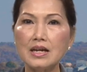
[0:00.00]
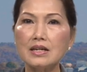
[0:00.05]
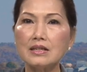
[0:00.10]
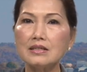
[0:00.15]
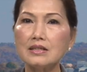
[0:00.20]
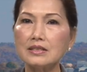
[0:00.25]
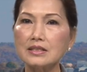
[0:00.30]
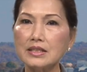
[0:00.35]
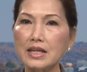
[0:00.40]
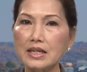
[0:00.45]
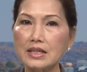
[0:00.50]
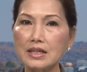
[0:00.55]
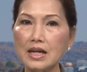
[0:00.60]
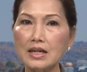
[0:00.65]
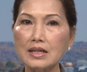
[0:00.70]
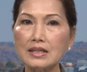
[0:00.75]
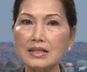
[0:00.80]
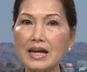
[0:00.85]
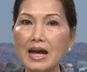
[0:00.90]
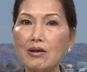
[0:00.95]
được xây
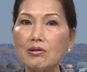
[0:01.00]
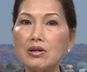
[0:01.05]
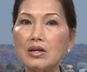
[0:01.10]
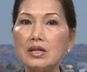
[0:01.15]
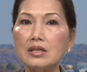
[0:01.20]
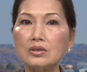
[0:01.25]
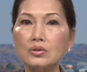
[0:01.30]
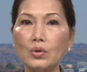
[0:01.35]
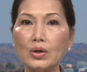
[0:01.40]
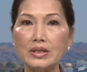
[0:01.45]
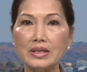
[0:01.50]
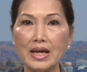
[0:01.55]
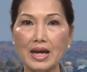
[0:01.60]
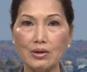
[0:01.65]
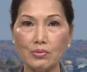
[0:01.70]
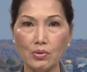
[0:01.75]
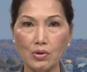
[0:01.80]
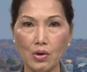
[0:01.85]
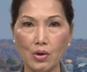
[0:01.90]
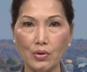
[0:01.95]
cất cao hơn tòa nhà
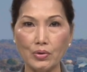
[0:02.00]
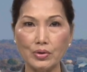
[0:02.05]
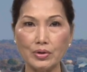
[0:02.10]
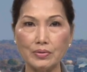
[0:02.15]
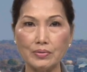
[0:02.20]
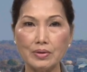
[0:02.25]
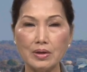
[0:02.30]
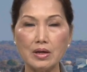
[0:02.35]
quốc hội,